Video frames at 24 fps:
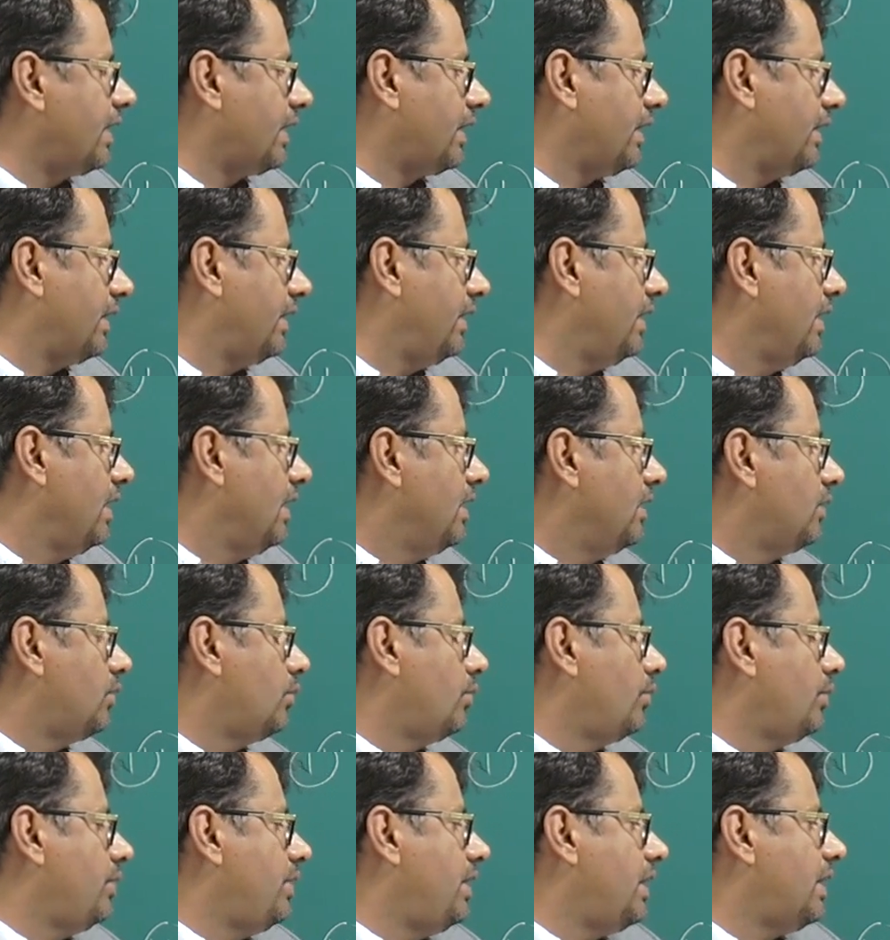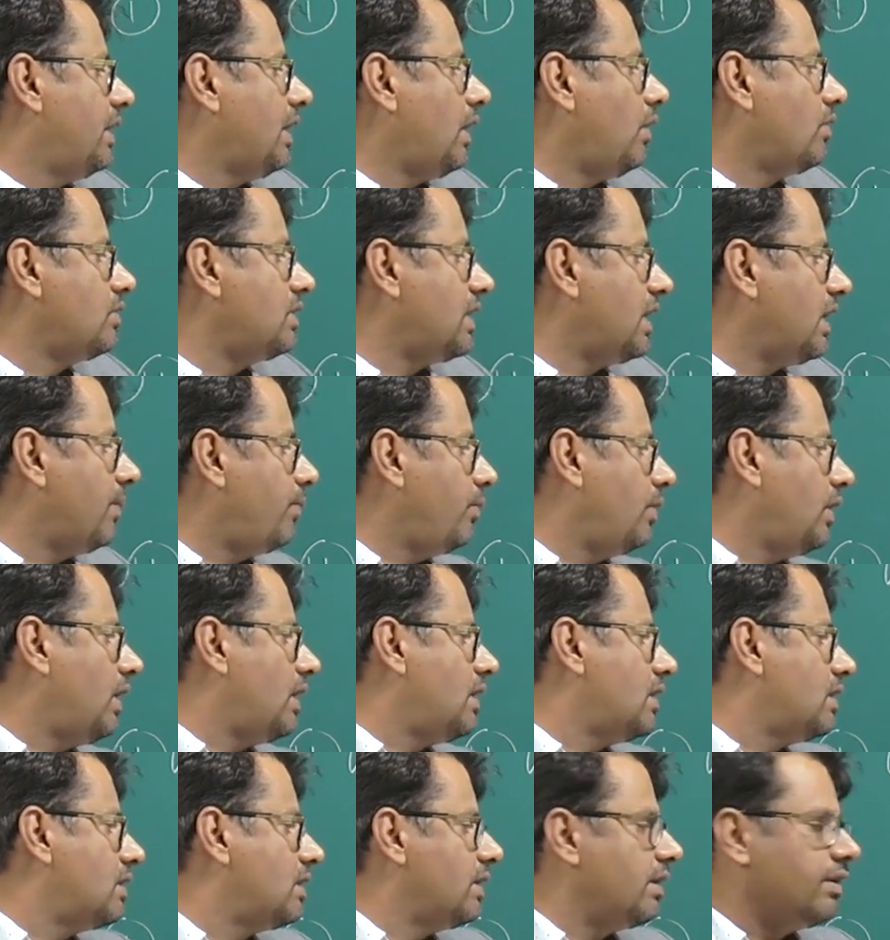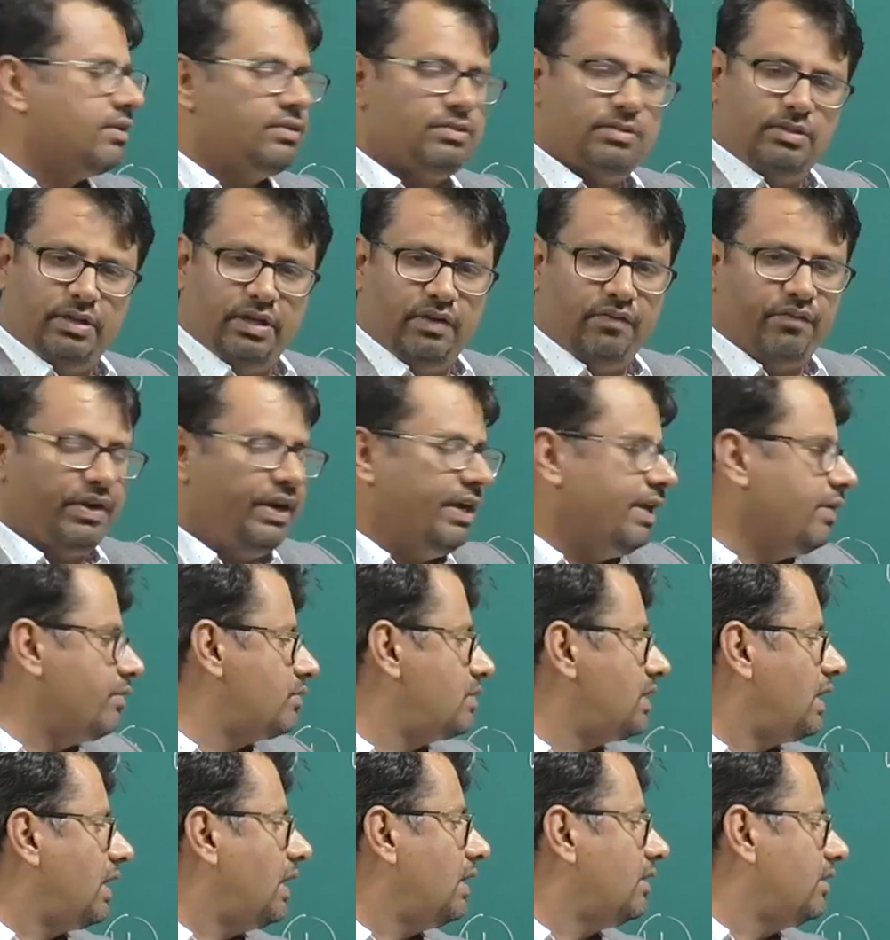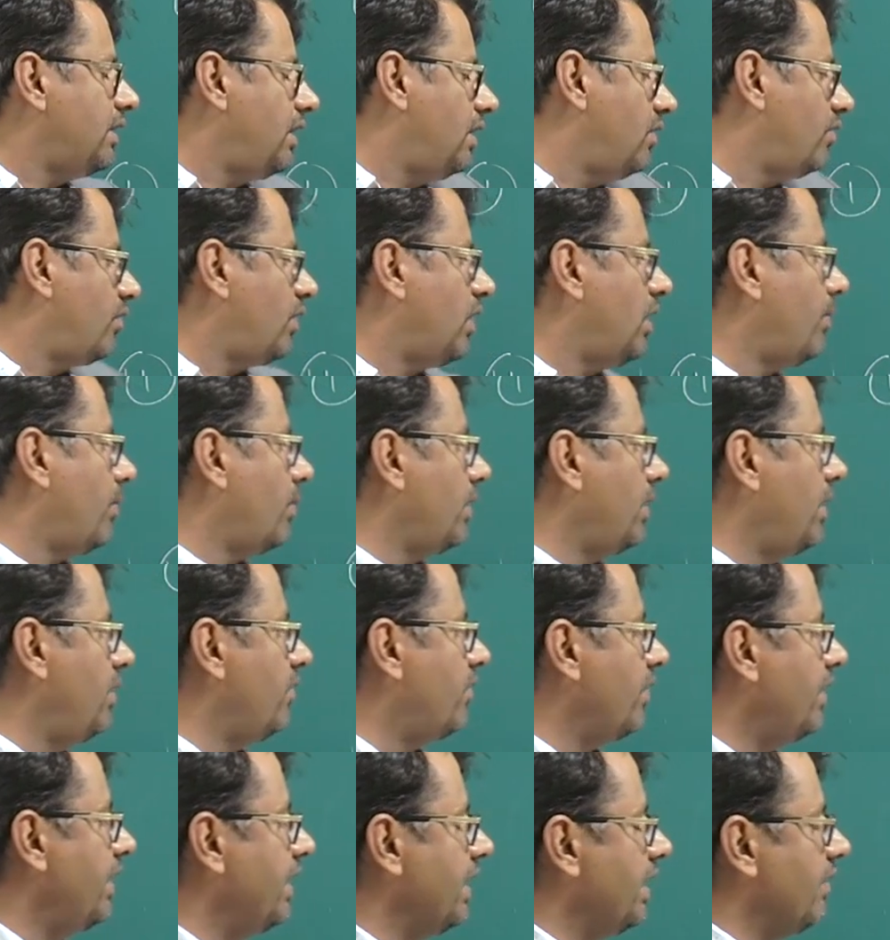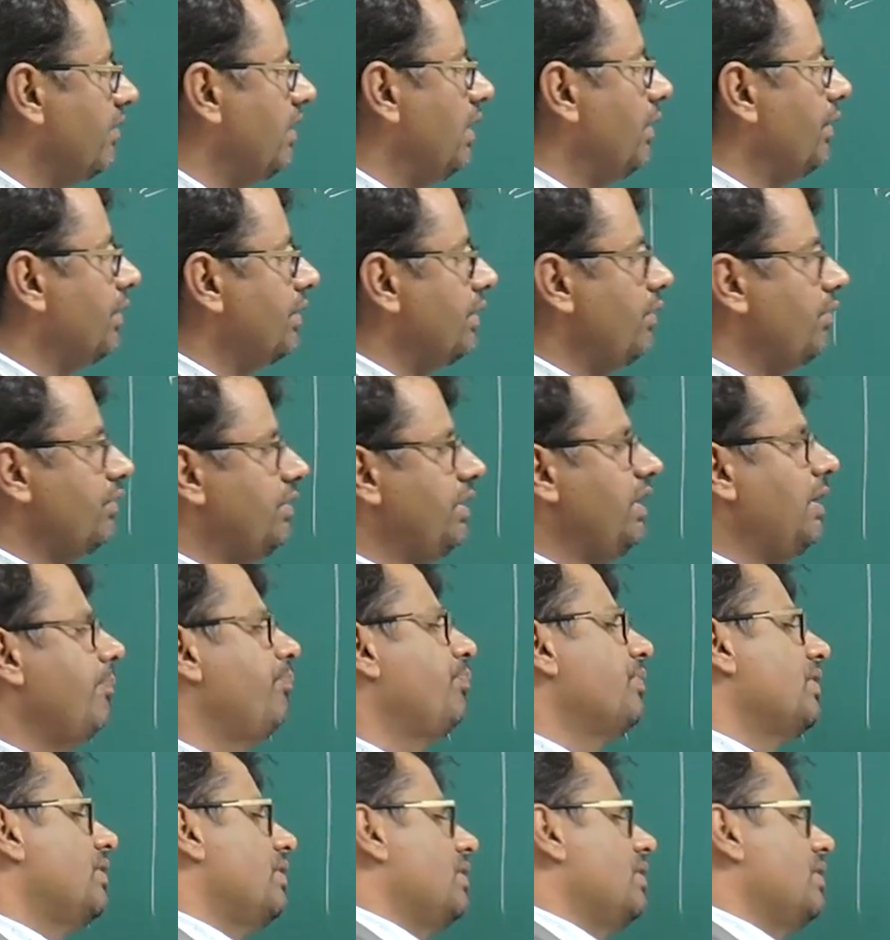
रखेंगे तो ये क्या हो जाएगा पूरा इन्फिनिटी हो जाएगा देन वन अपॉन इन्फिनिटी की वैल्यू कितनी होती है